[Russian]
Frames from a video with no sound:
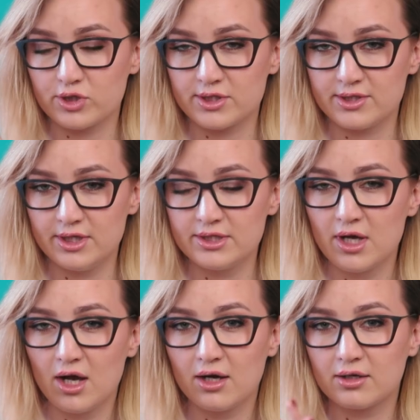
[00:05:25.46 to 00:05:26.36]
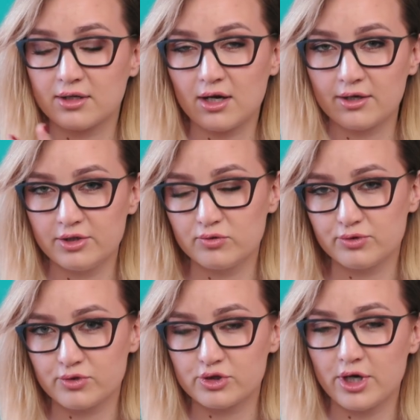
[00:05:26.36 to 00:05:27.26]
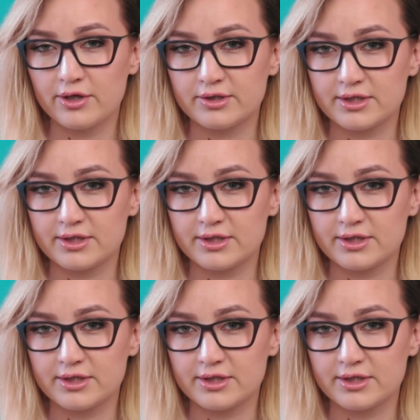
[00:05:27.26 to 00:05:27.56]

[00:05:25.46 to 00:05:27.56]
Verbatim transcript: что здесь как они утверждают